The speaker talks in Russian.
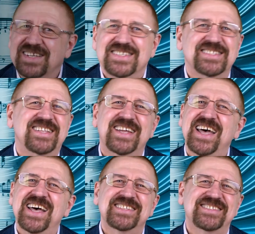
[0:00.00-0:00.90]

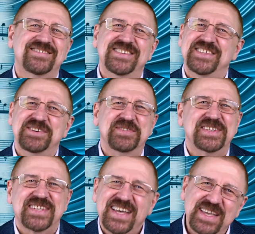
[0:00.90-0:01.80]
Здравствуйте,
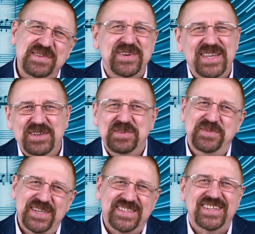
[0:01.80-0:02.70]
уважаемые
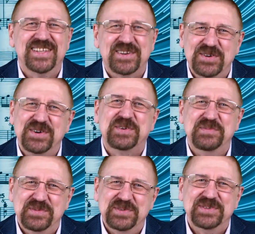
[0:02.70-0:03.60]
любители
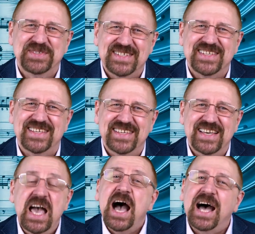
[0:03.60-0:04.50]

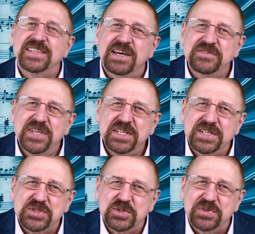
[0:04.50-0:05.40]
рок-музыки! А
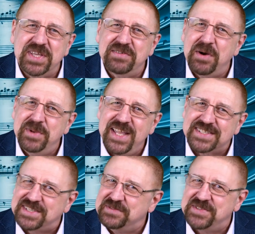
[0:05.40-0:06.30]
давненько что-то я вам
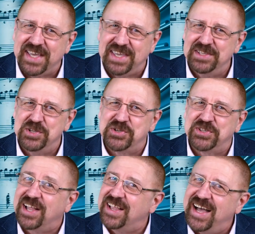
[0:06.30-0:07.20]
лекции всякие не
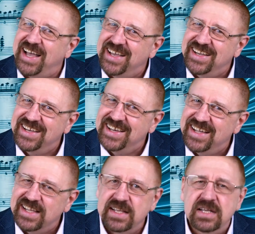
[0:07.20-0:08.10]
читал, а?
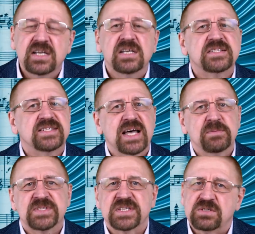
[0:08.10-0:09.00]

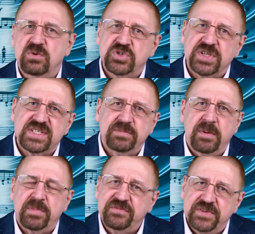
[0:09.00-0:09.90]
Сам соскучился
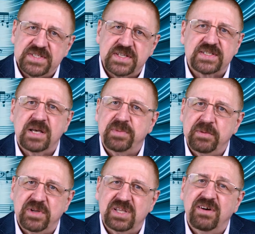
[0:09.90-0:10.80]
по
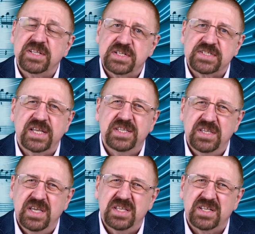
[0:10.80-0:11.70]
профессорско-преподавательской
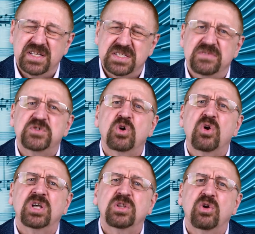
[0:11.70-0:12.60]
деятельности. Все
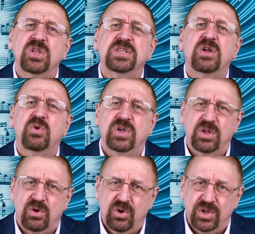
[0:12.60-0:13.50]
рок-н-роллы да
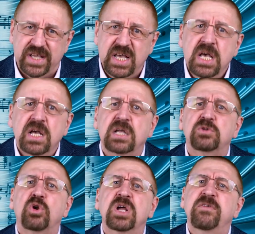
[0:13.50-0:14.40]
рок-н-роллы,
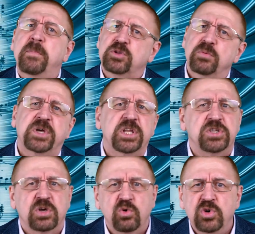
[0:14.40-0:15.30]
которые вы потом
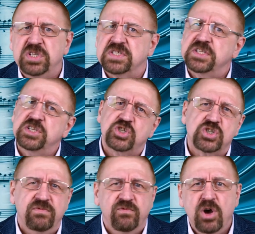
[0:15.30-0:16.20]
критикуете за
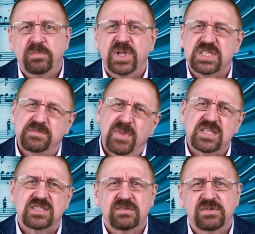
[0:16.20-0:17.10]
неживой
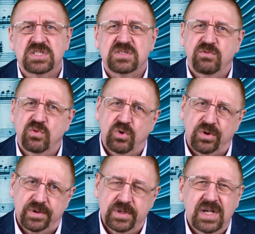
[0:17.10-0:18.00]
пластмассовый
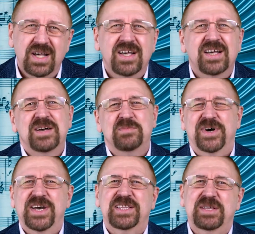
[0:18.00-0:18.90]
звук.
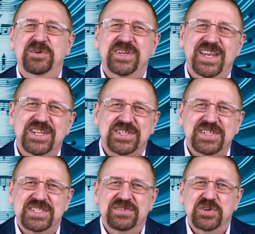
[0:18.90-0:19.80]
Поэтому я
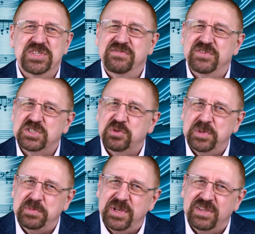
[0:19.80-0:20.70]
решил сегодня
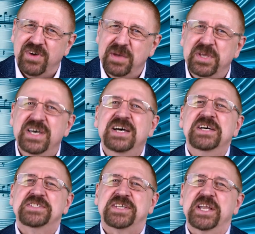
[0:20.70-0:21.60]
выступить перед вами
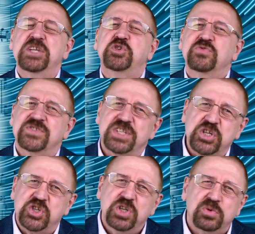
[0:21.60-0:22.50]
с речью в
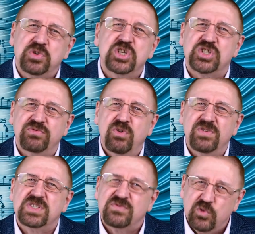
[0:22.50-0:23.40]
защиту
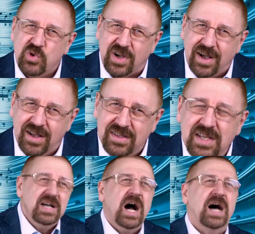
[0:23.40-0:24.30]
неживого звука,
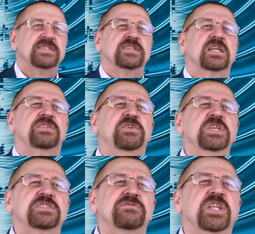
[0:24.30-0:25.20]
а
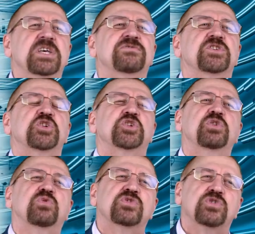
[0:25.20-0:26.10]
соответственно и в
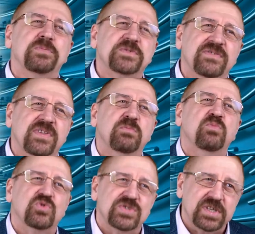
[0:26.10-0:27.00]
защиту собственной
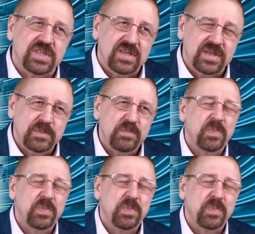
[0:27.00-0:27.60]
музыки.